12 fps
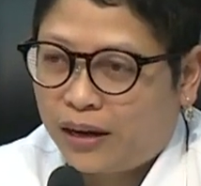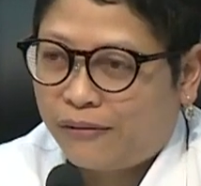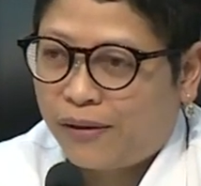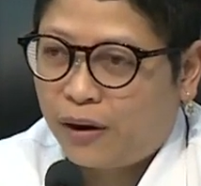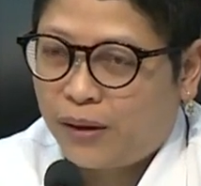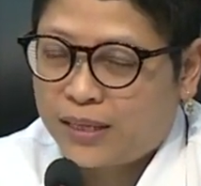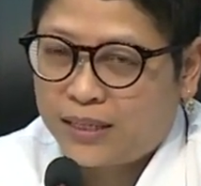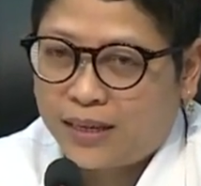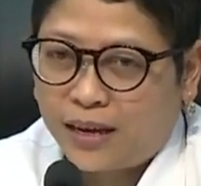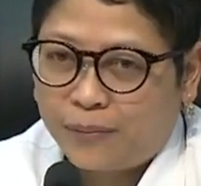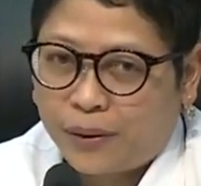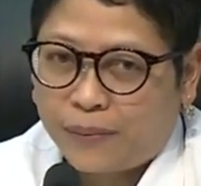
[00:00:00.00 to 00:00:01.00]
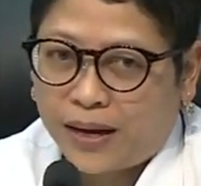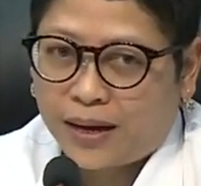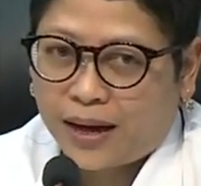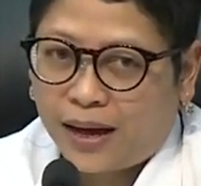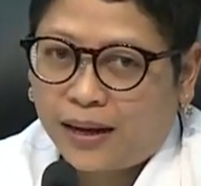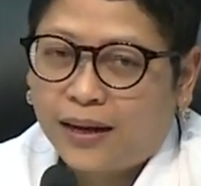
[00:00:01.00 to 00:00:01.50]
digelar
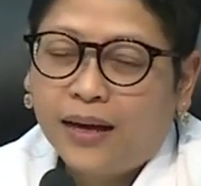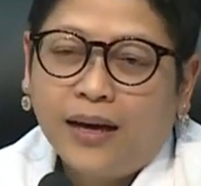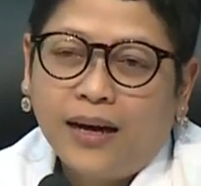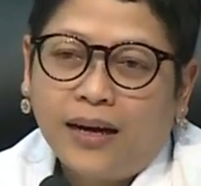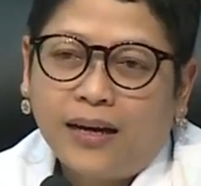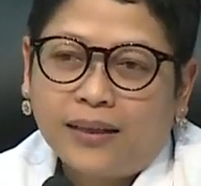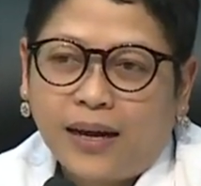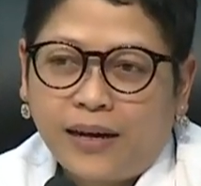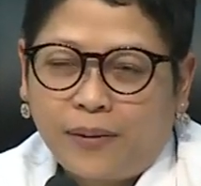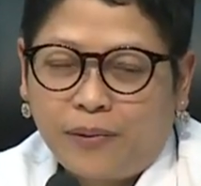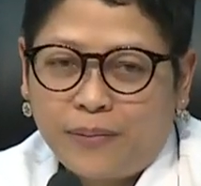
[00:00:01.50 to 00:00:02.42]
KPK. Menurut Nawawi,